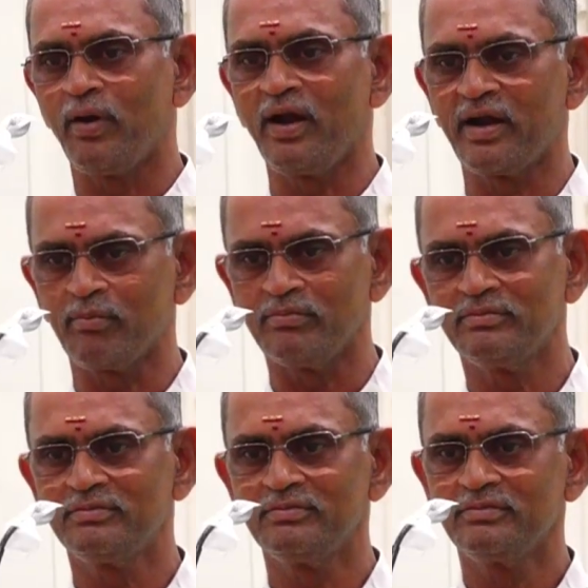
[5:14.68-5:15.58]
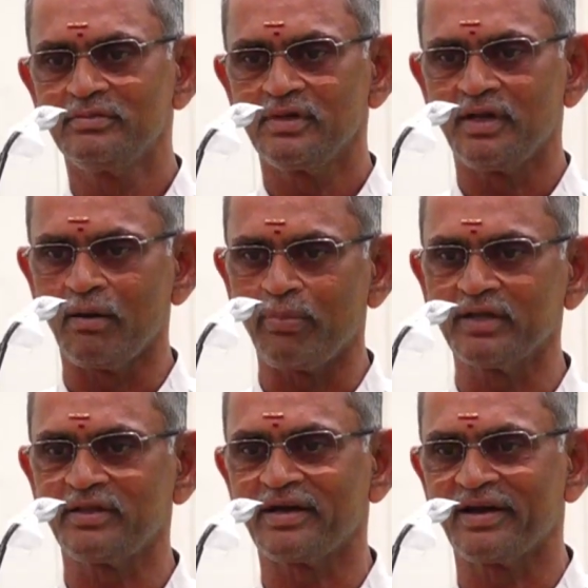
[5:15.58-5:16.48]
பல்லடம் நான்
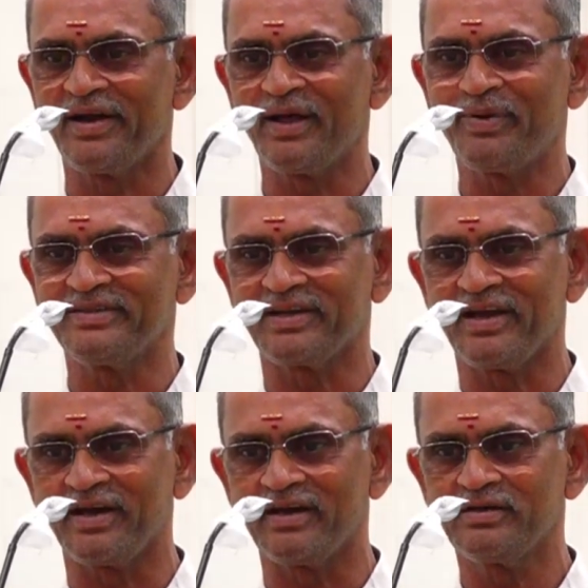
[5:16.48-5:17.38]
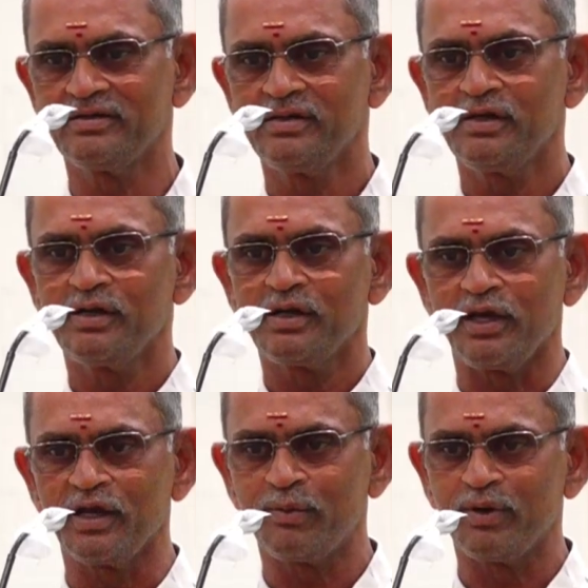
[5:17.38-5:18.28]
பார்த்துருக்கேன் கண்ணால் பார்த்துருக்கேங்க
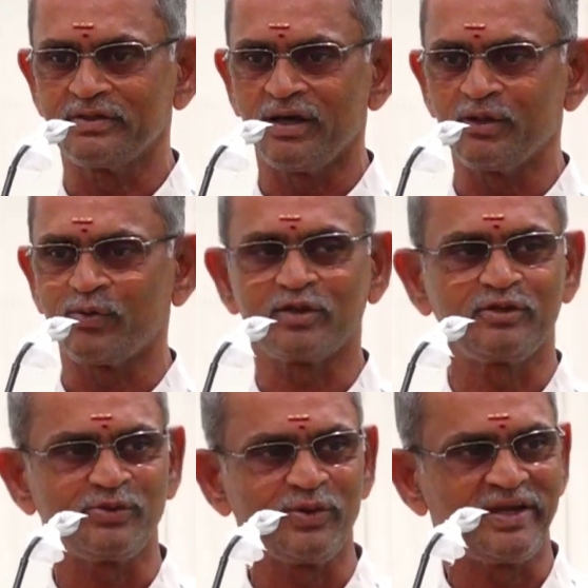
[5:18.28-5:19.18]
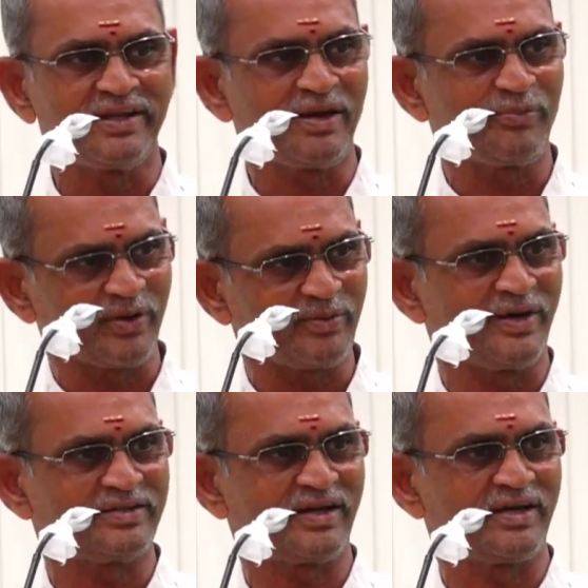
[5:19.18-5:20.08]
எங்கே பார்த்தாலும் குடத்தை தூக்கிட்டு எல்லாம் போகிறது
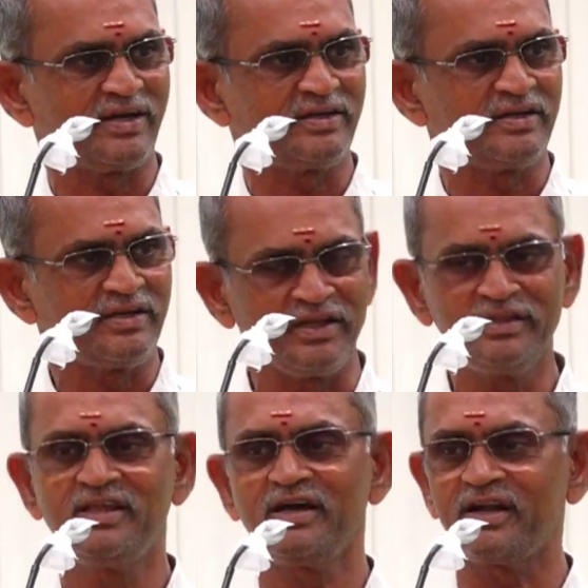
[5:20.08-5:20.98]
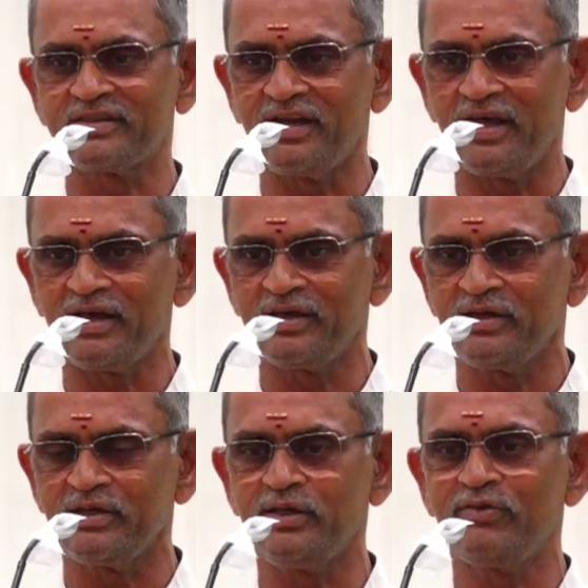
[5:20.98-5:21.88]
பார்த்துருக்கேன் இந்த இடத்துல
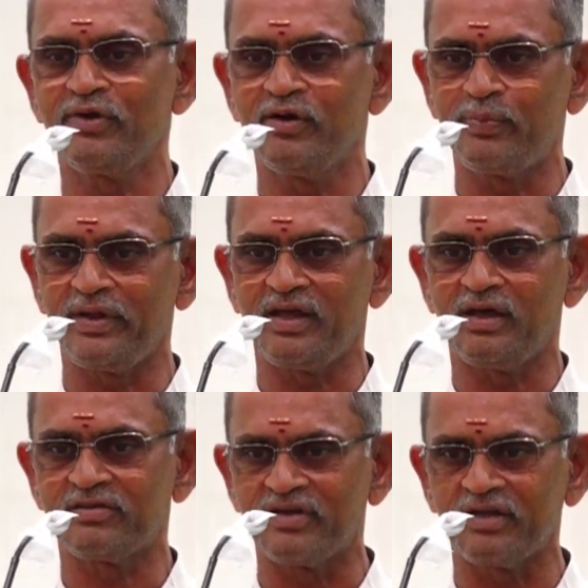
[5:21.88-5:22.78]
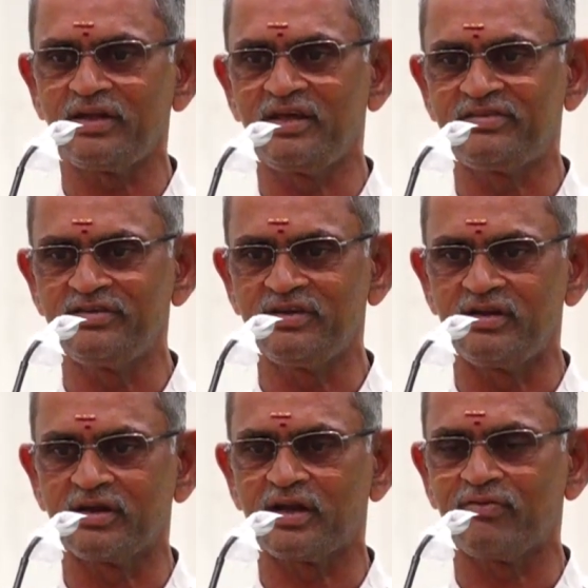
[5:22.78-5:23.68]
இவ்வளோ பெரிய சாதனையை
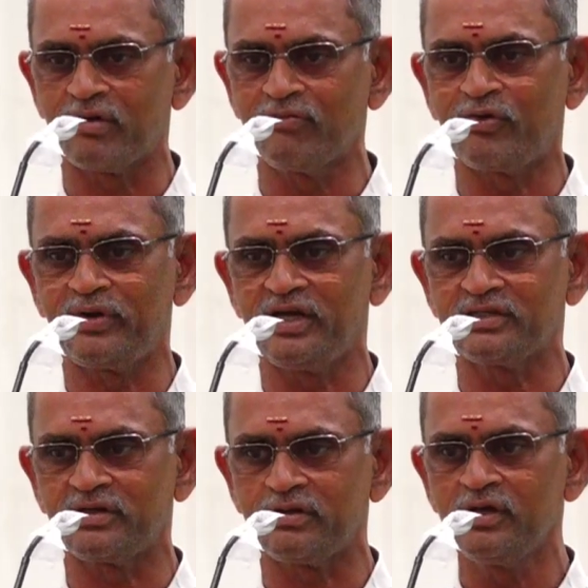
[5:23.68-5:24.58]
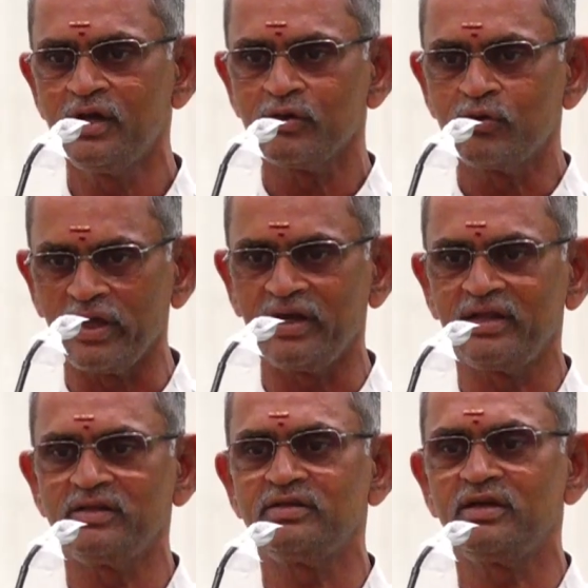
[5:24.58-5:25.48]
செஞ்சிட்ருக்கிற வனம் ஃபவுண்டேஷன் கூட
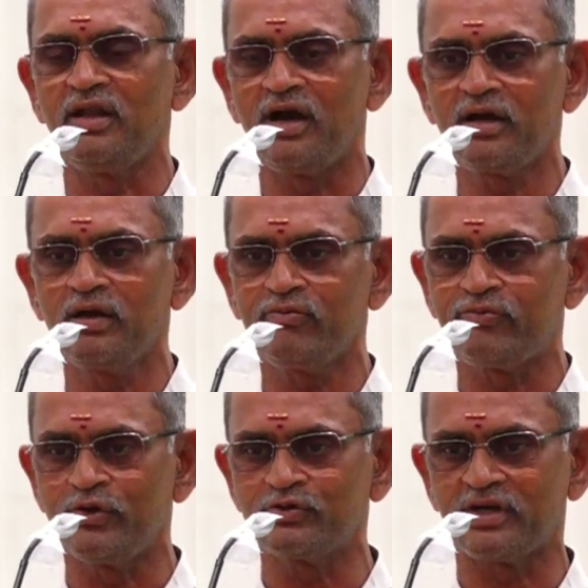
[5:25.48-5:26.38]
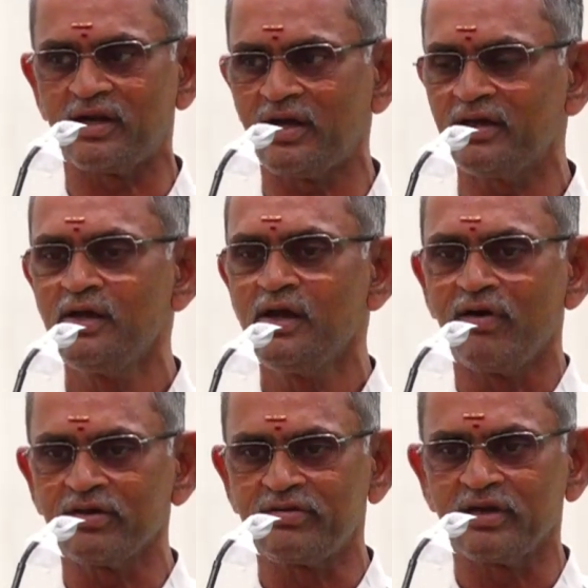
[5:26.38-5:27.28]
இணைஞ்சு நாங்களும் ஃப்யூச்சரில்
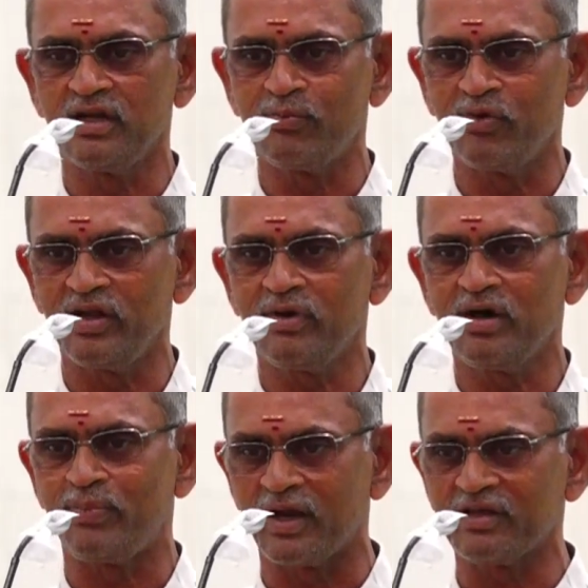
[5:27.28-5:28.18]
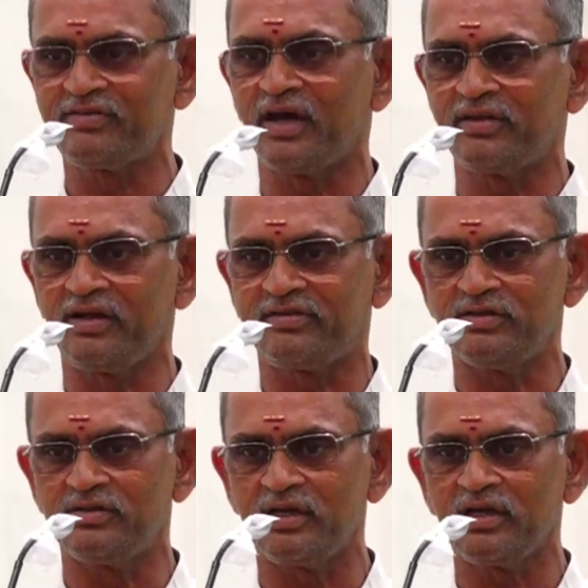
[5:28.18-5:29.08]
வாசி கிளப் மூலிமா பல சாதனை
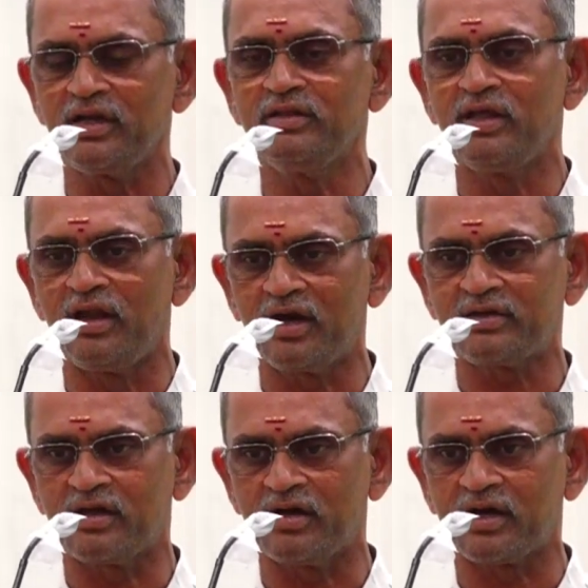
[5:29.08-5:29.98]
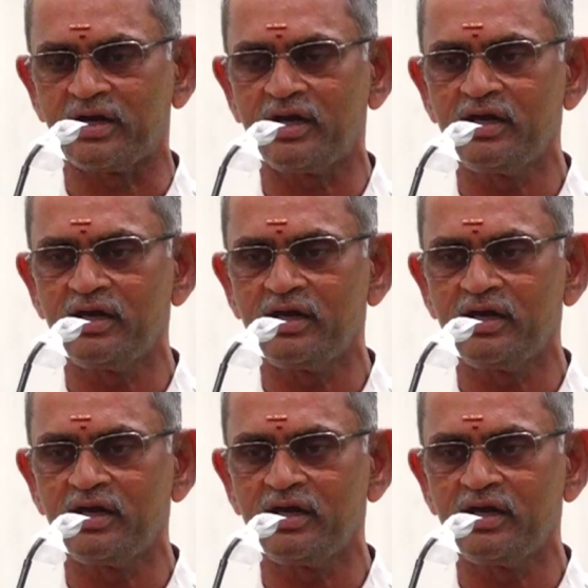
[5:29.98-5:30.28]
செஞ்சு இந்த நாட்டை காக்க